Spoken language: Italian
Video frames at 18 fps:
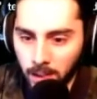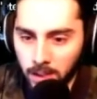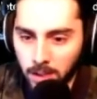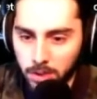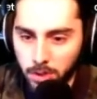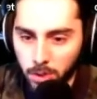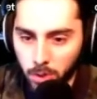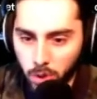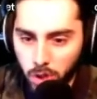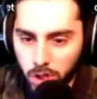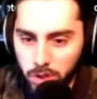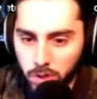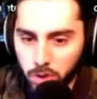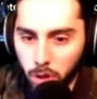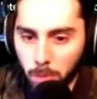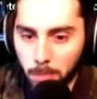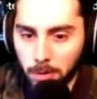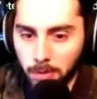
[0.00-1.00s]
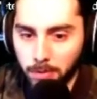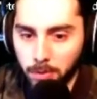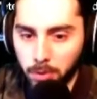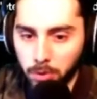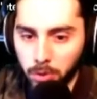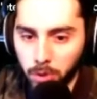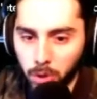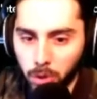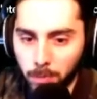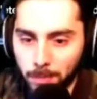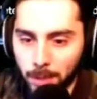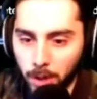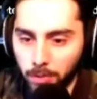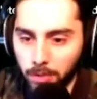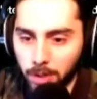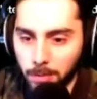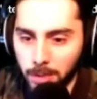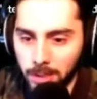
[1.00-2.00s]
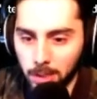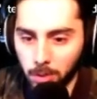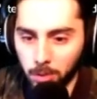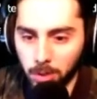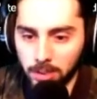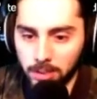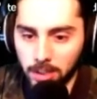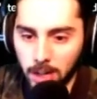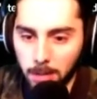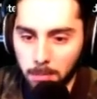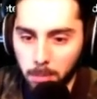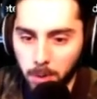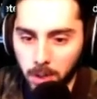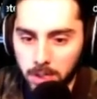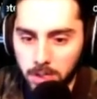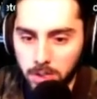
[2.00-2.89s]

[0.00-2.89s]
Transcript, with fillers: Sono sceso troppo a fondo e ovviamente era una trappola.